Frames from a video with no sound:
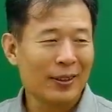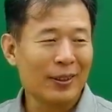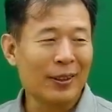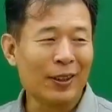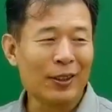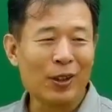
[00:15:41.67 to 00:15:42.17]

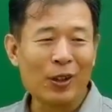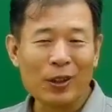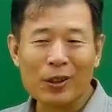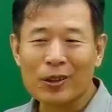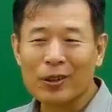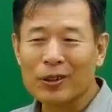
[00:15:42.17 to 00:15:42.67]
이거
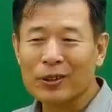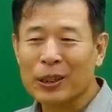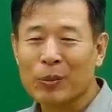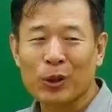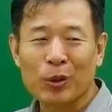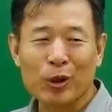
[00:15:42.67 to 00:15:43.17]
영어
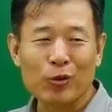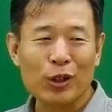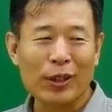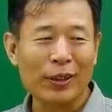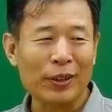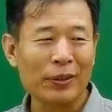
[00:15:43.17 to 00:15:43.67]
제목이 뭔지
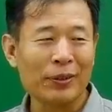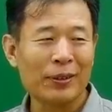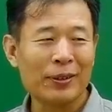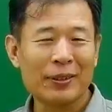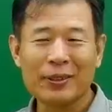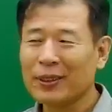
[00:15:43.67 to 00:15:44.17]
아세요?
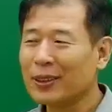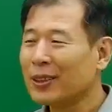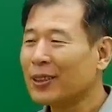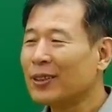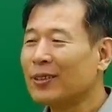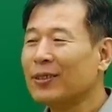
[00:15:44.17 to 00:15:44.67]

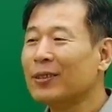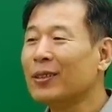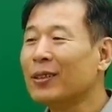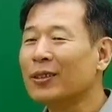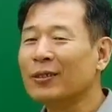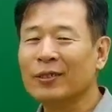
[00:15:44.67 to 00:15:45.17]

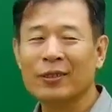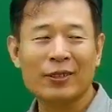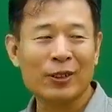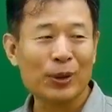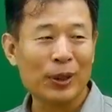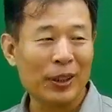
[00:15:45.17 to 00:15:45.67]
Nurse s
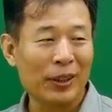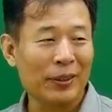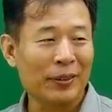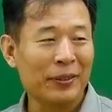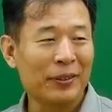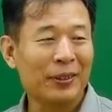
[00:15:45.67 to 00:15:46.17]
t o r y
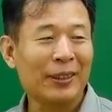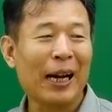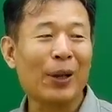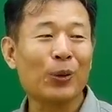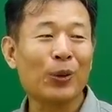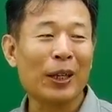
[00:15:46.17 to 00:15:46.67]

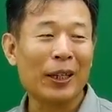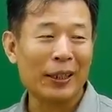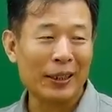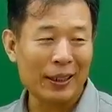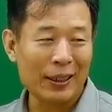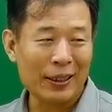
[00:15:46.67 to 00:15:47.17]
간호사
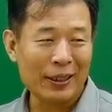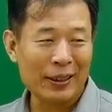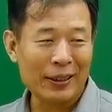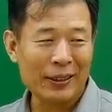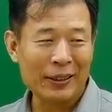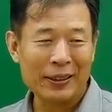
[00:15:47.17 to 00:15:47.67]
얘기야.
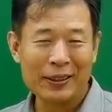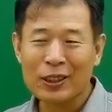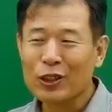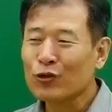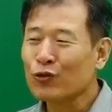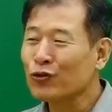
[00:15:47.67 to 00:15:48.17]

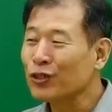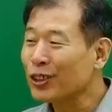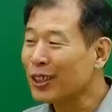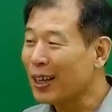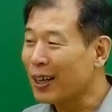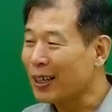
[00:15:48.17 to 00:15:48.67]

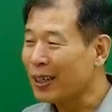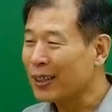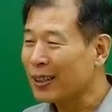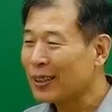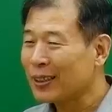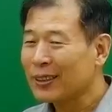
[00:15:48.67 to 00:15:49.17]
수녀가
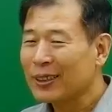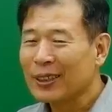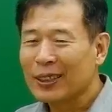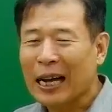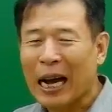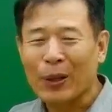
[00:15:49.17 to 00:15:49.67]

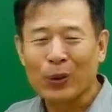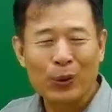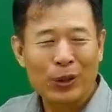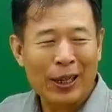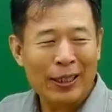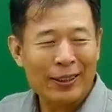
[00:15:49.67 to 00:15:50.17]

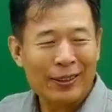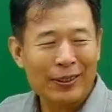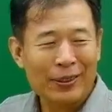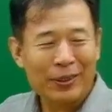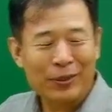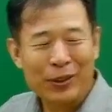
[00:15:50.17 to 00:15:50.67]
간호사
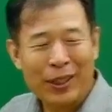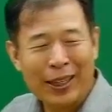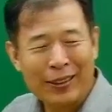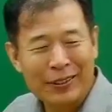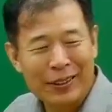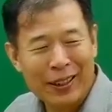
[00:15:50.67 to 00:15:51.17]
일을
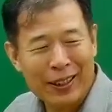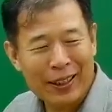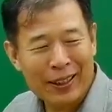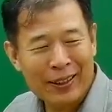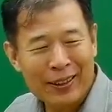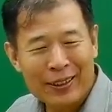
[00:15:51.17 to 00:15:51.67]
수행하는데